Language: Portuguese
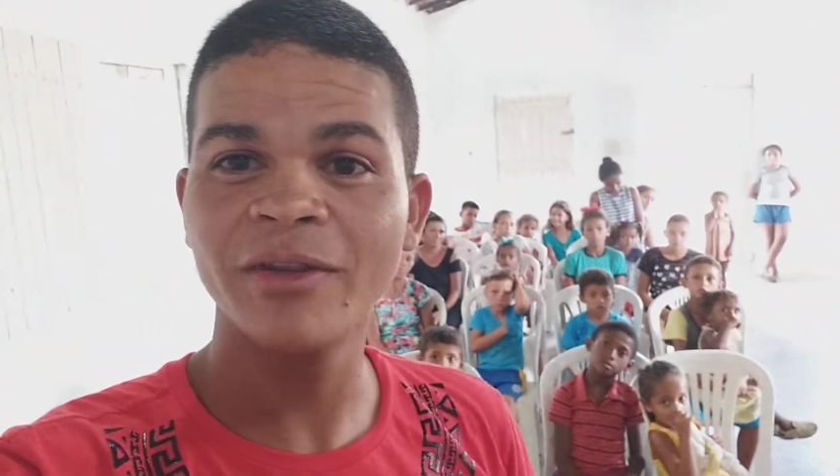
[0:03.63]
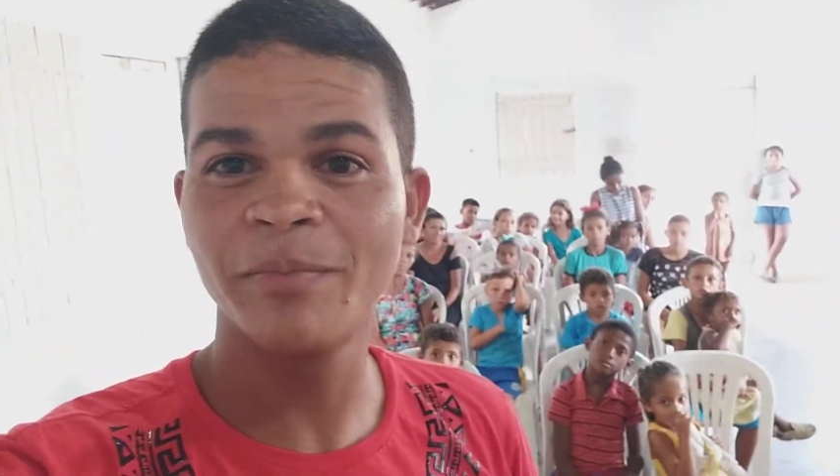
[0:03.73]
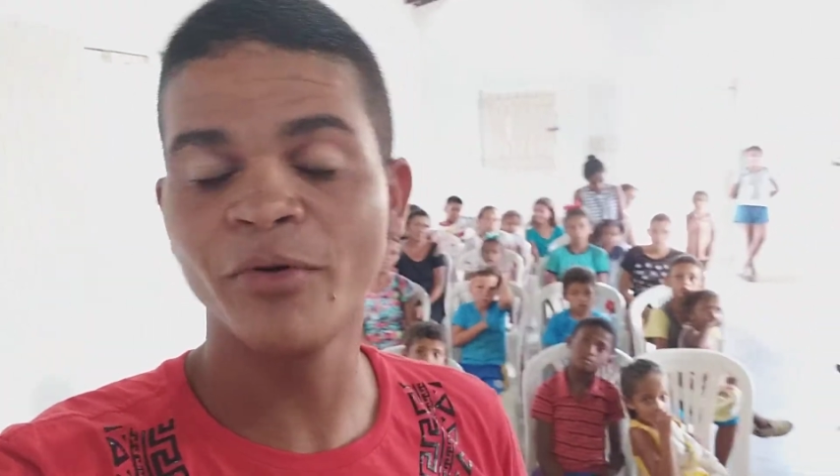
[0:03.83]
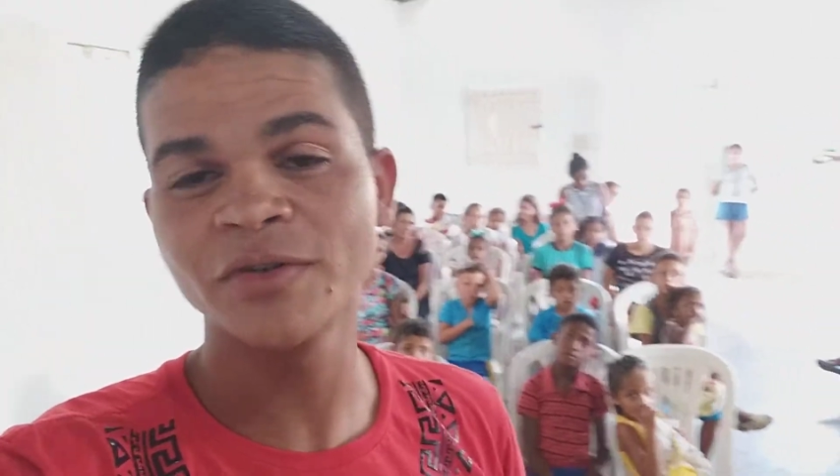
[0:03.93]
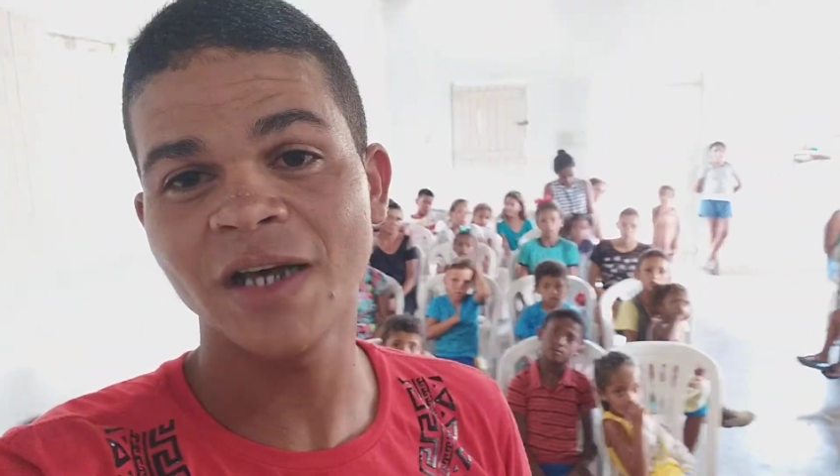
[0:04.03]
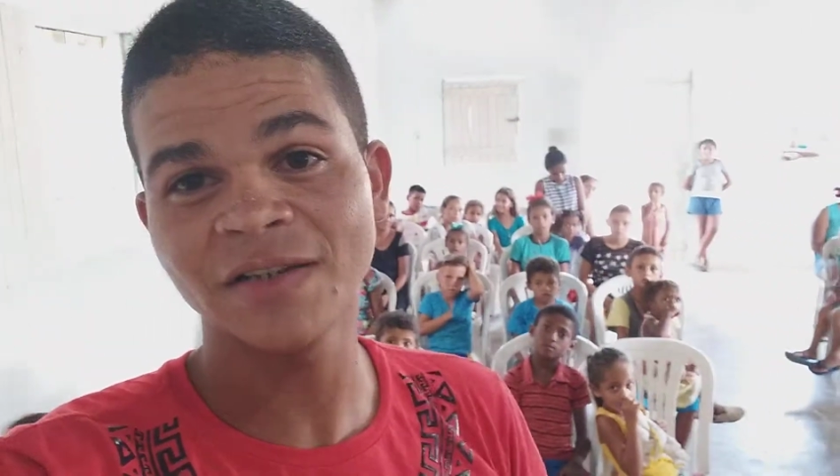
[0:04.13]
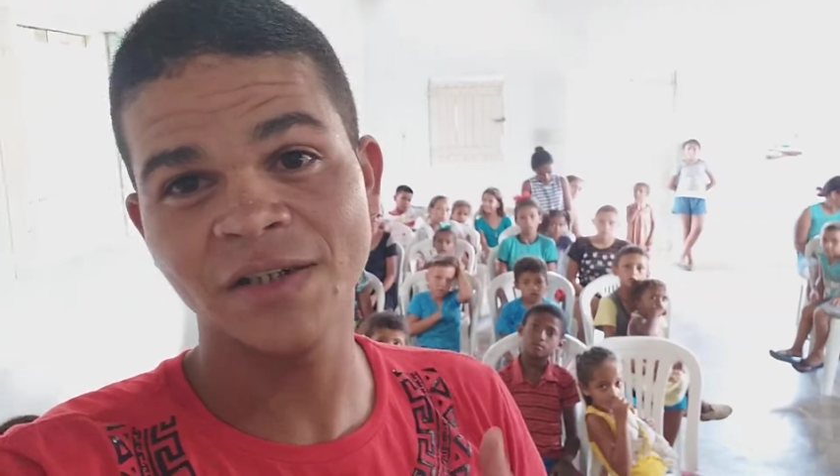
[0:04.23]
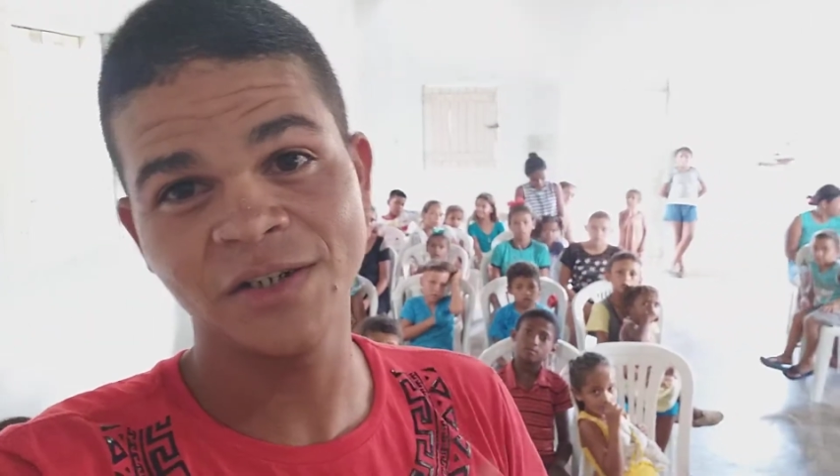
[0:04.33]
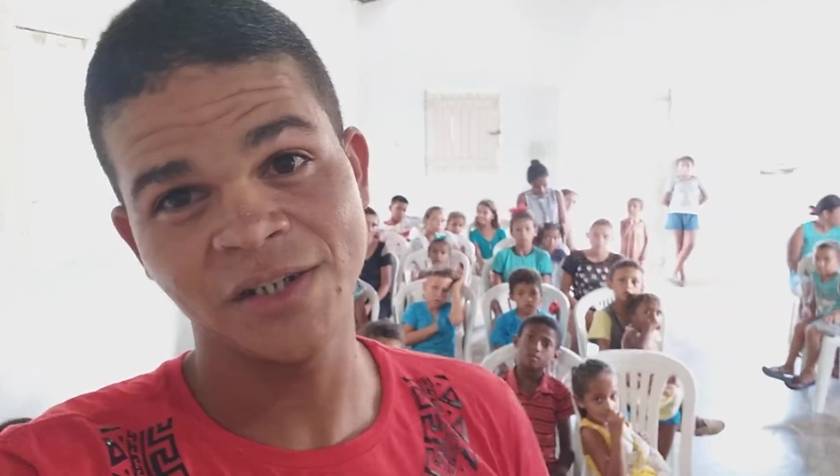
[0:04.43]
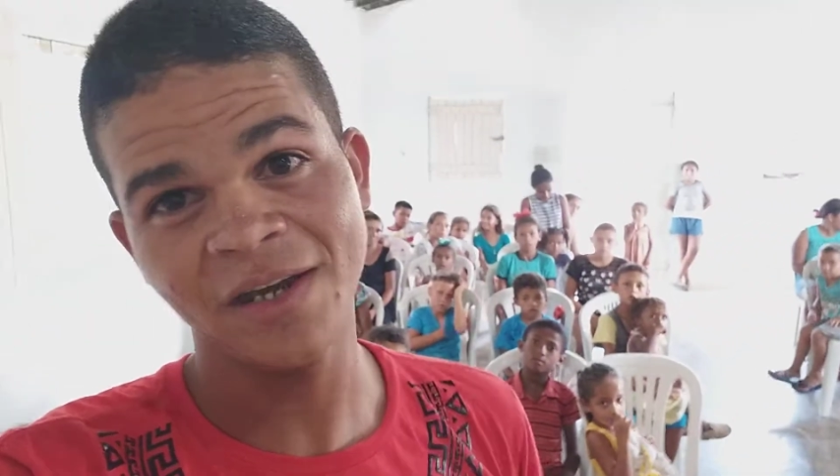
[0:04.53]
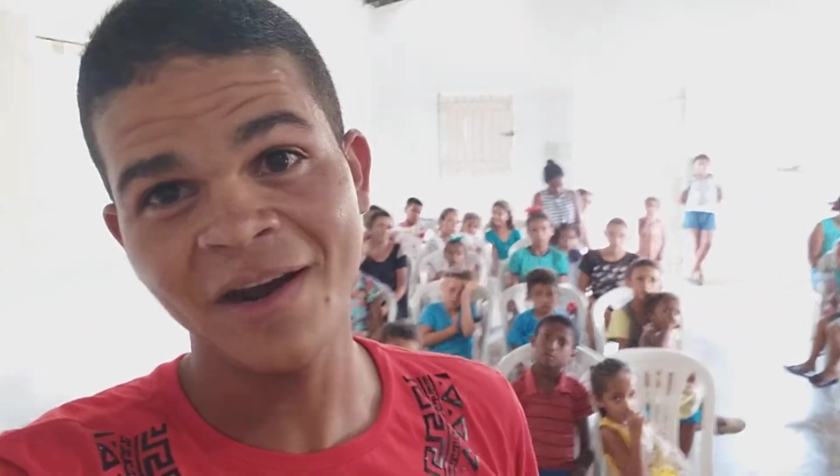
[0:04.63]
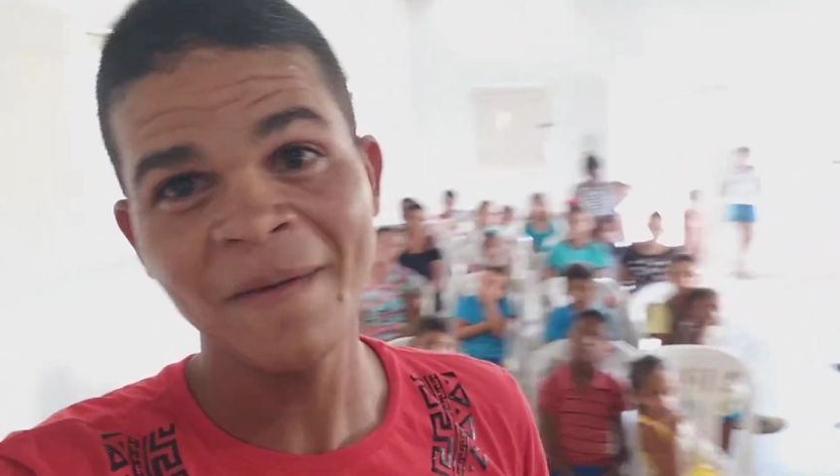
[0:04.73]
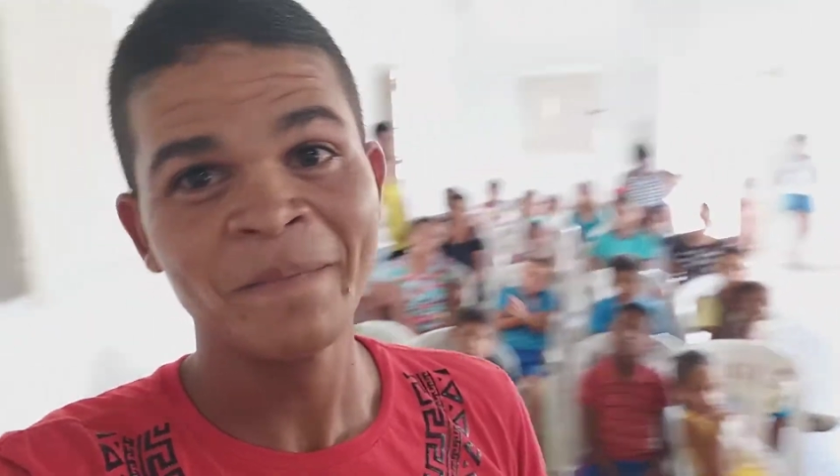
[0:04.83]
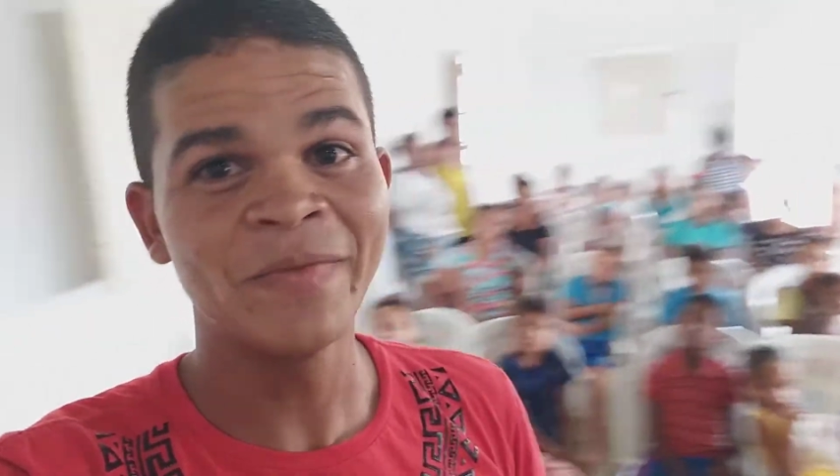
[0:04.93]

de Poço das Trincheiras,